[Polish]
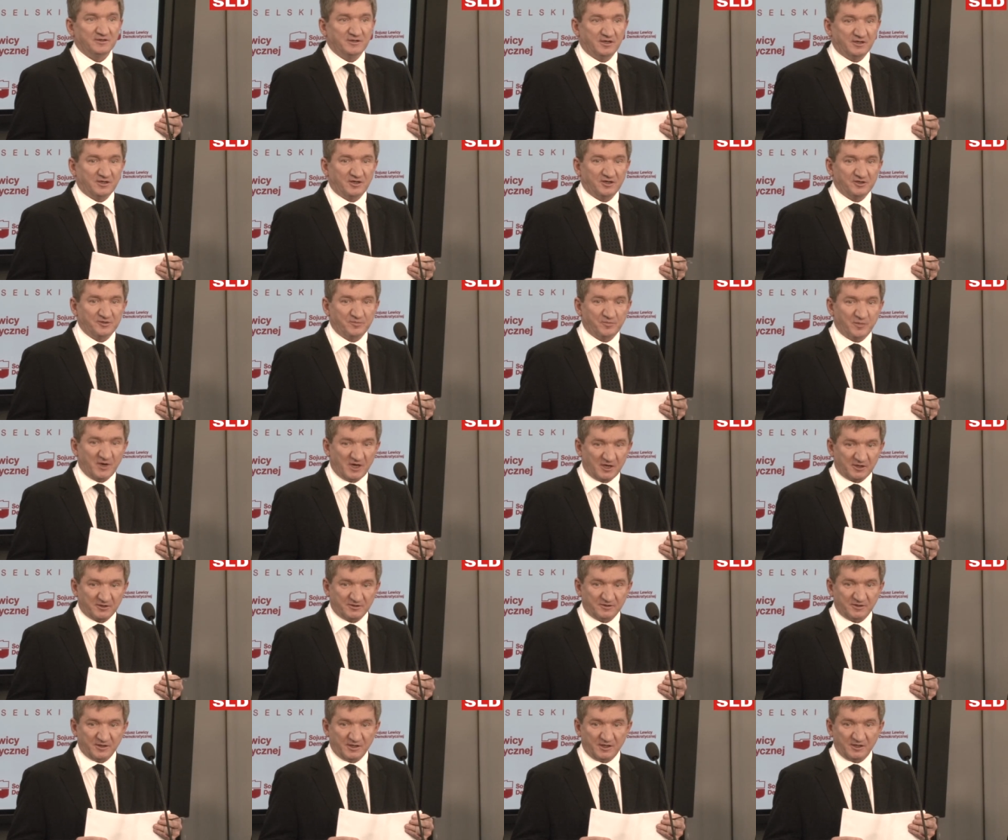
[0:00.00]
jakaś
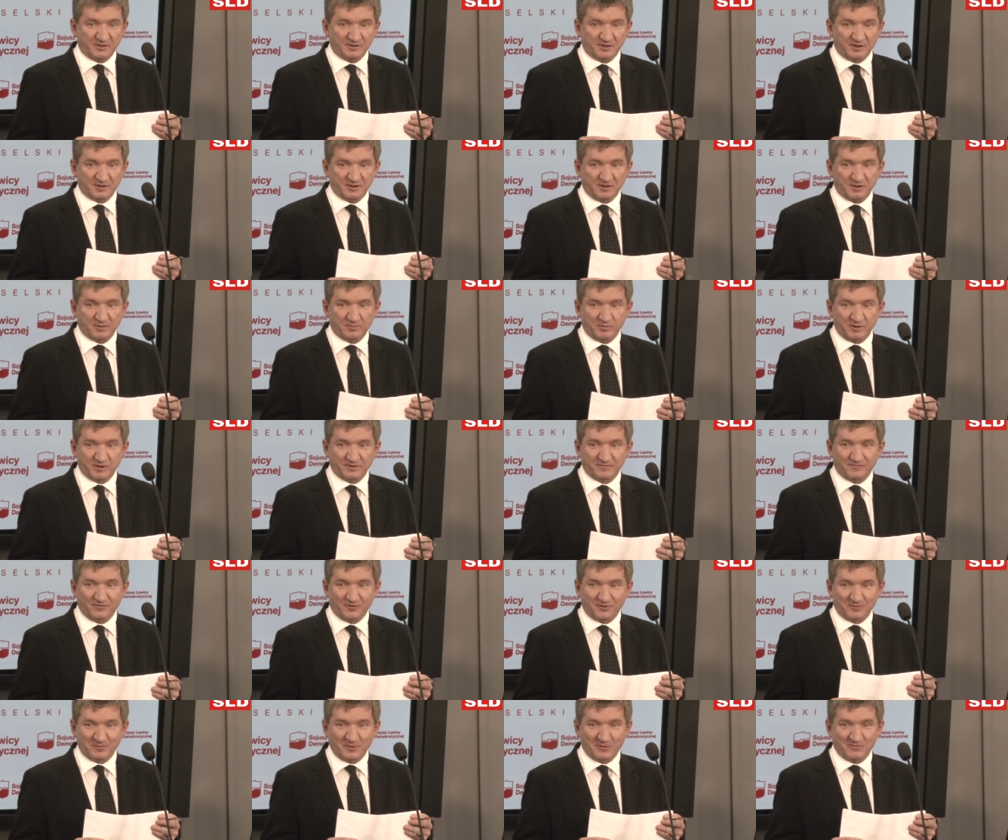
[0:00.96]
partia, tak jak
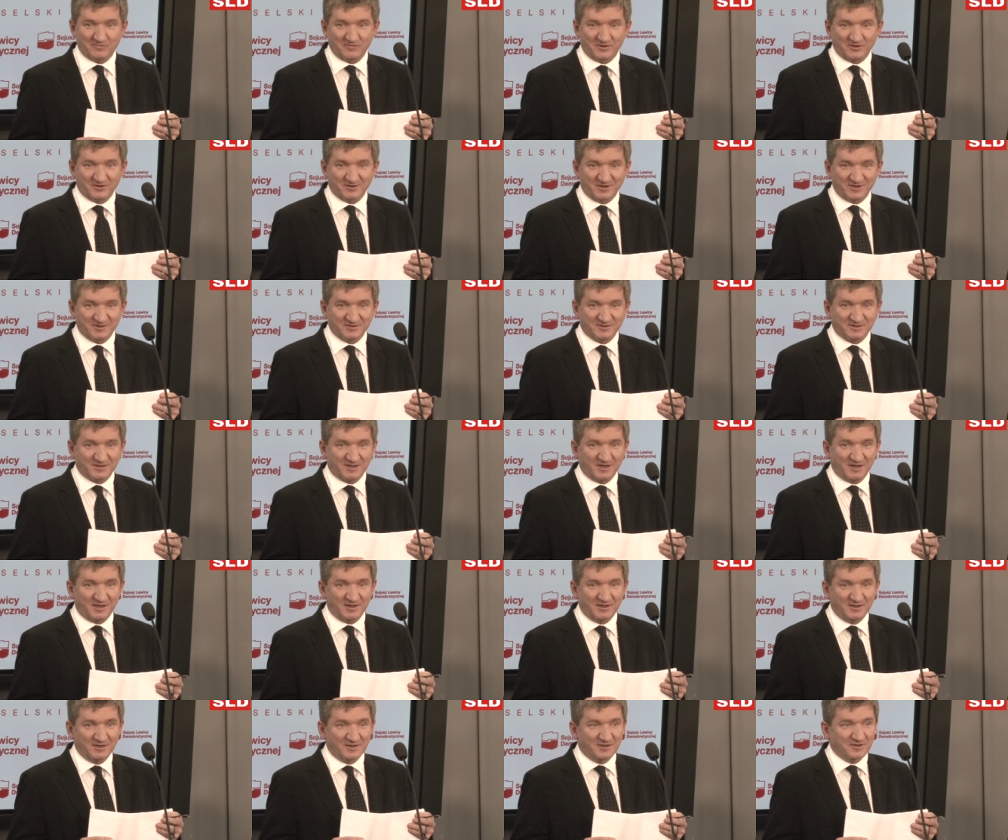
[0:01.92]
Platforma
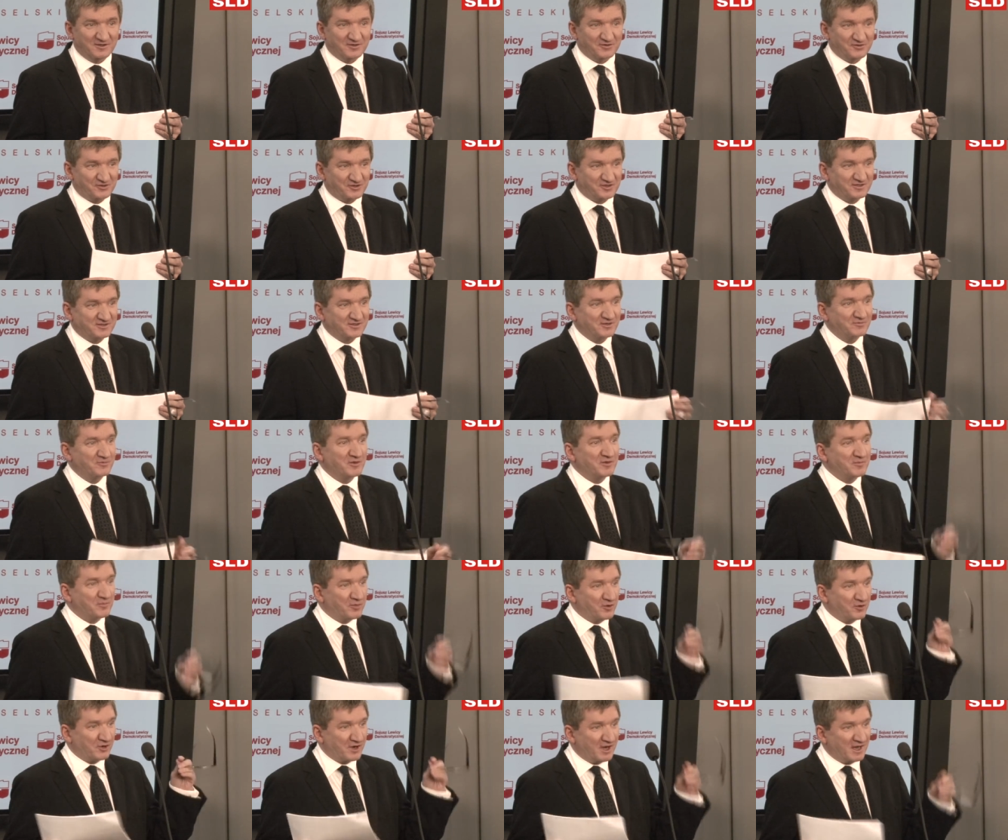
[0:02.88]
Obywatelska, że sobie
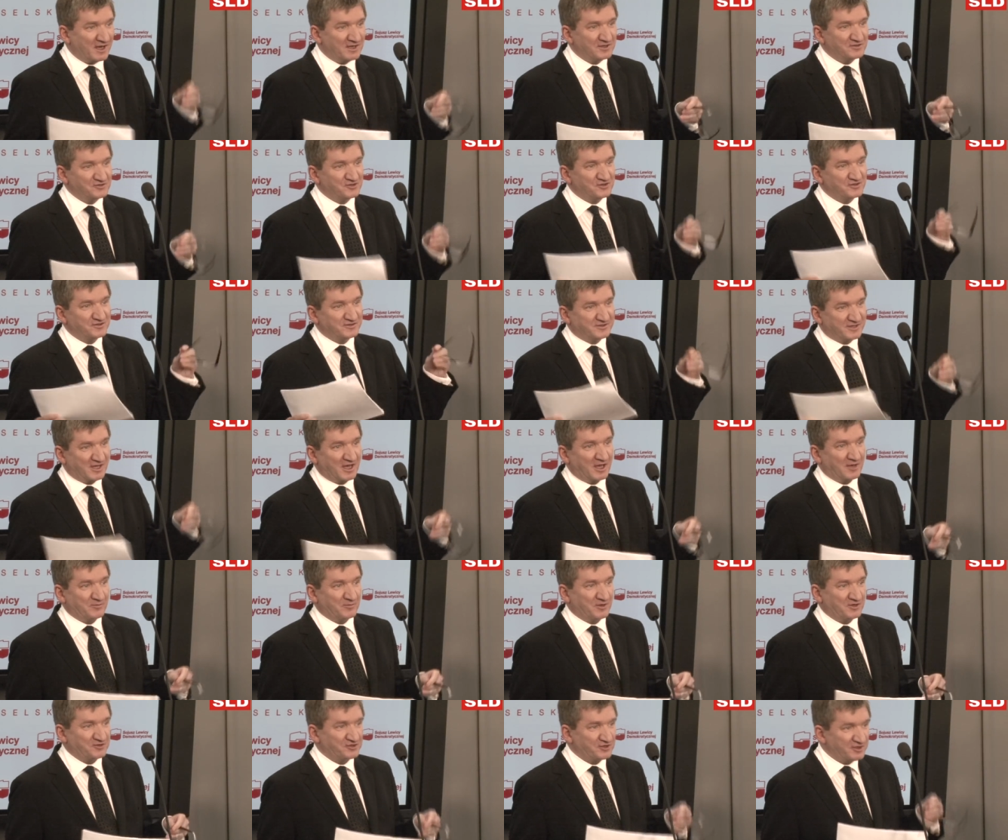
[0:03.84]
poradzi
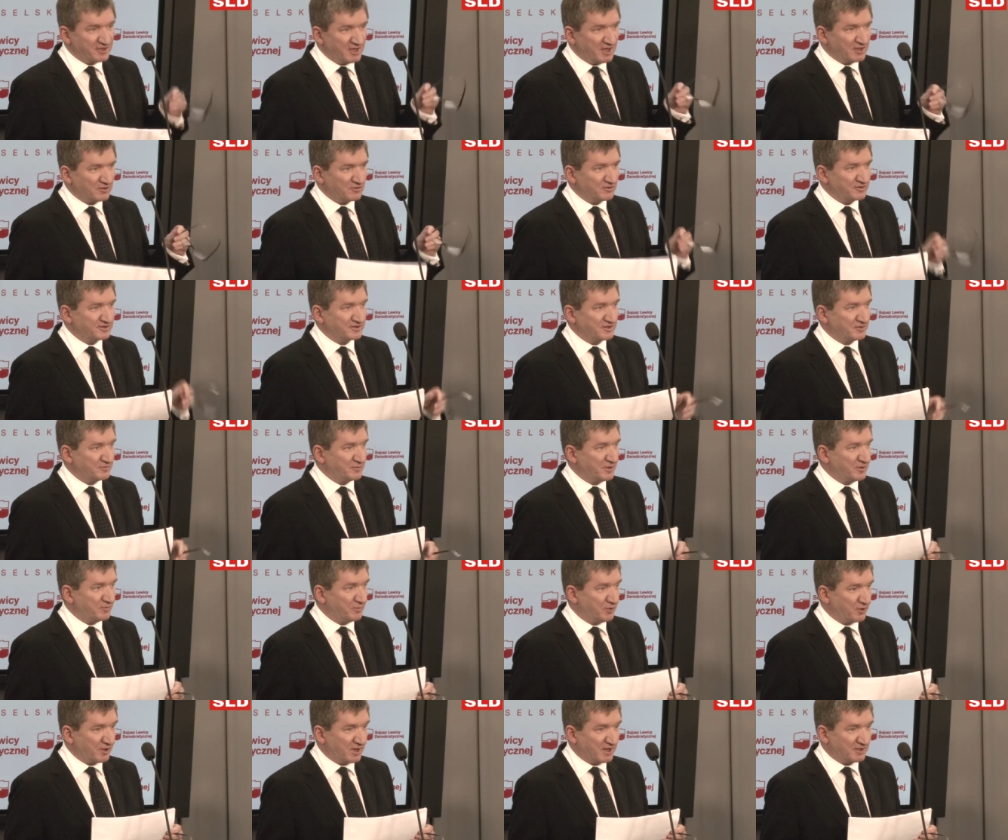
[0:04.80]
sama, że jakoś
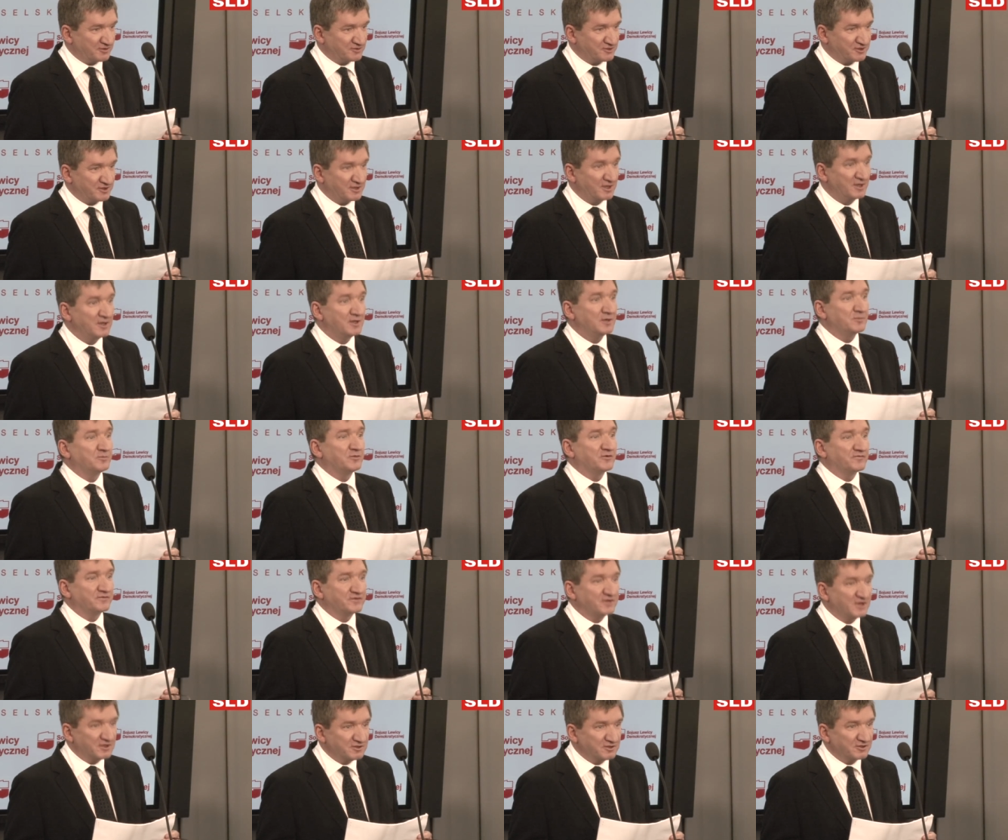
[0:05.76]
sobie poradzi poradzi, bo
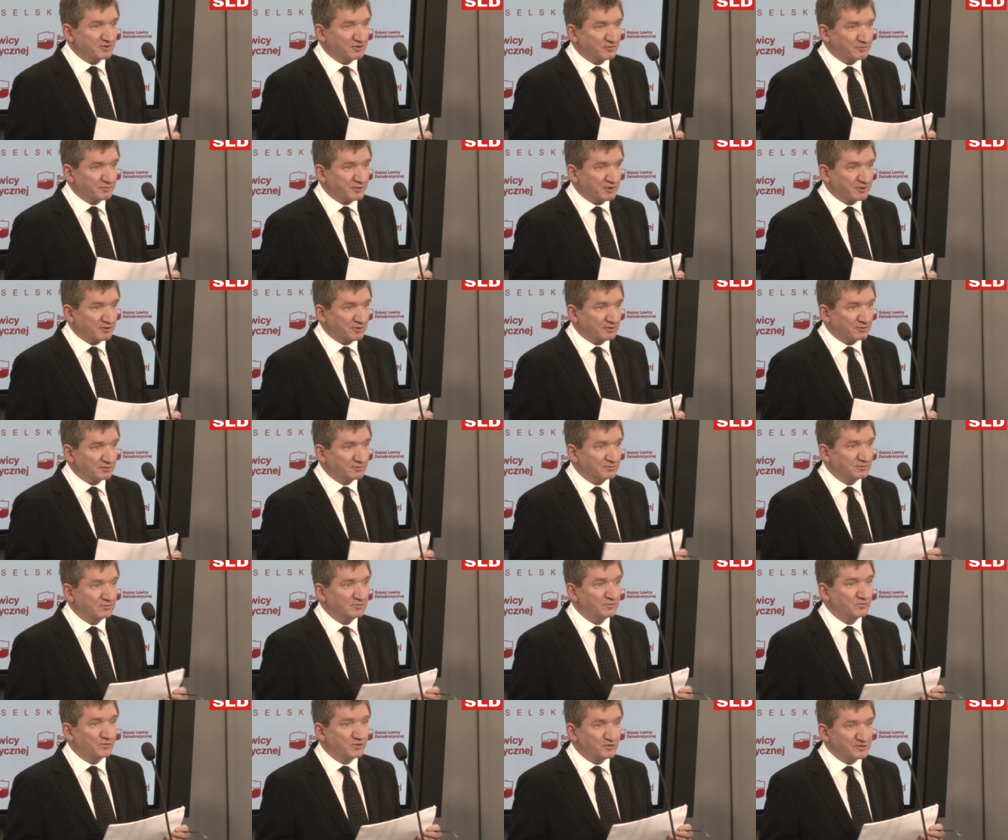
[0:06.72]
wtedy dopiero
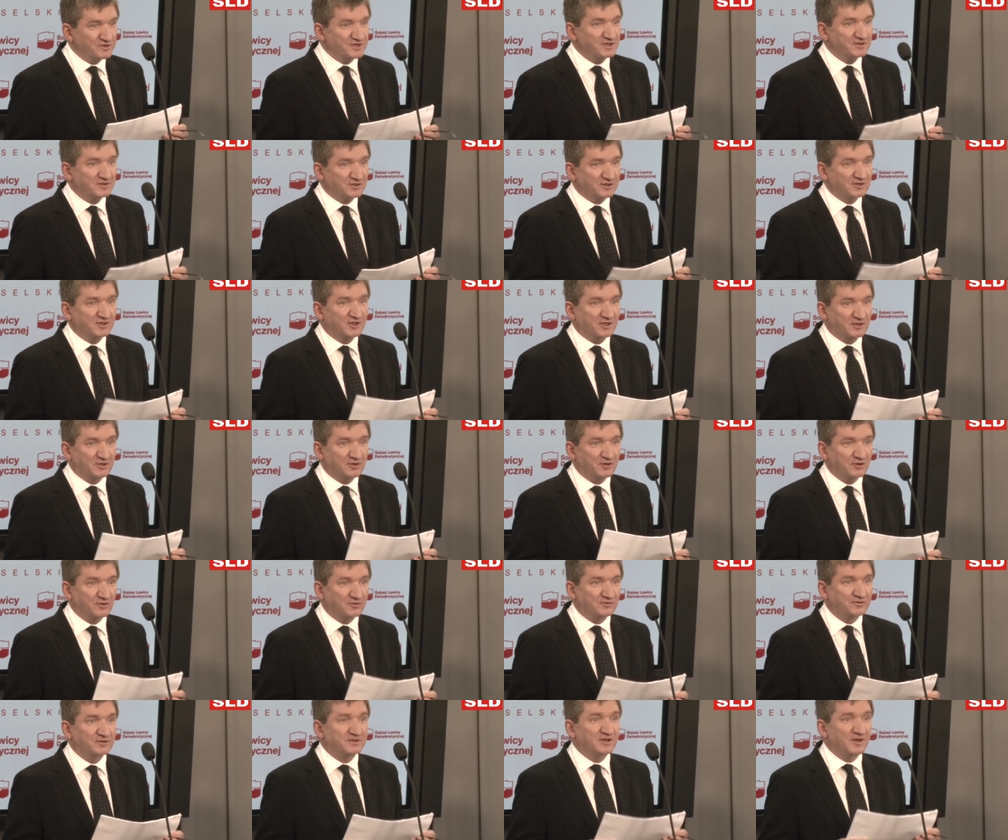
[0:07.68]
budżet
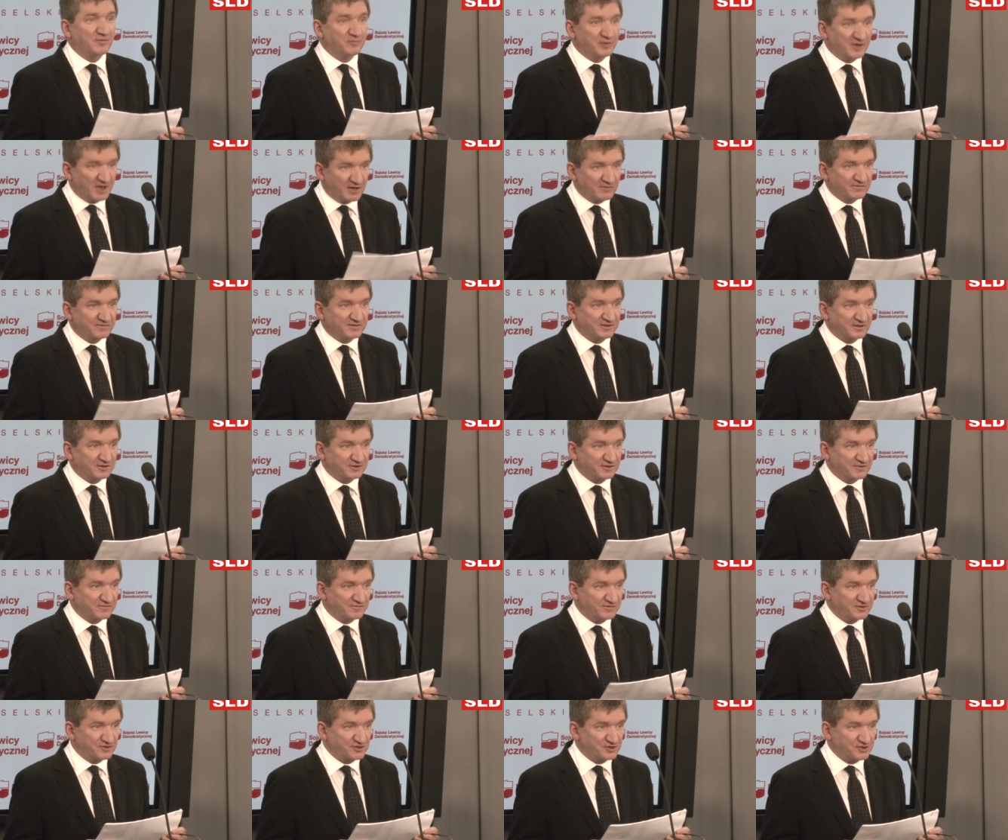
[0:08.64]
tego naprawdę
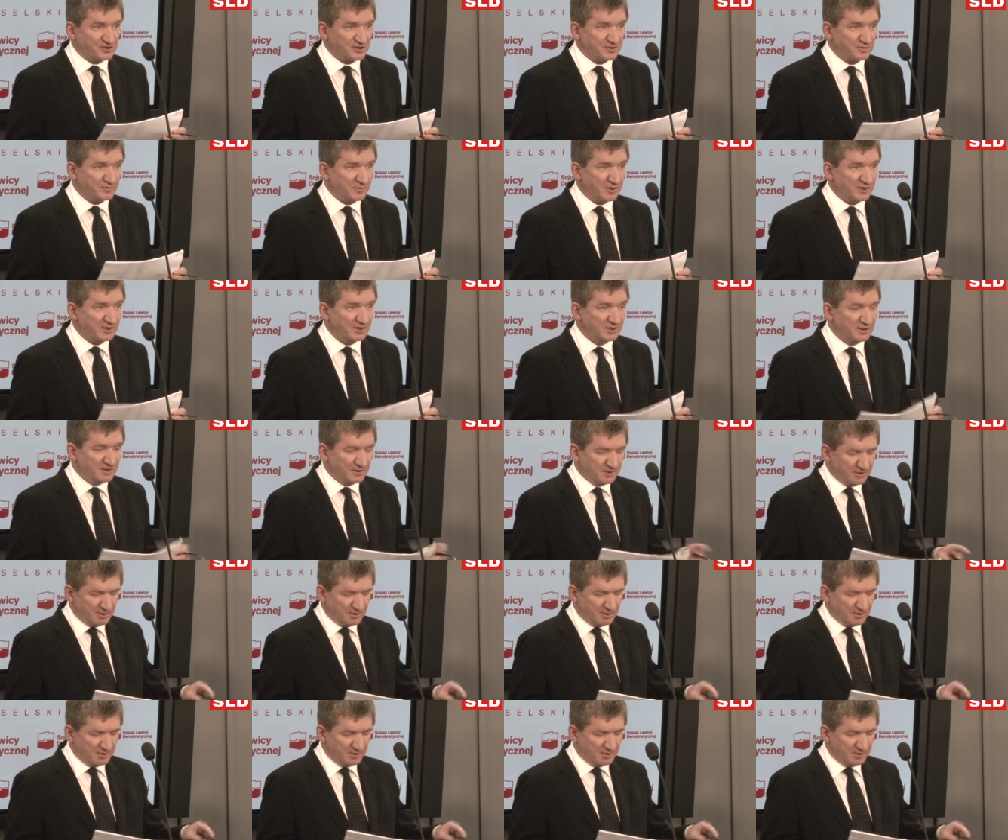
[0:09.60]
nie wytrzyma.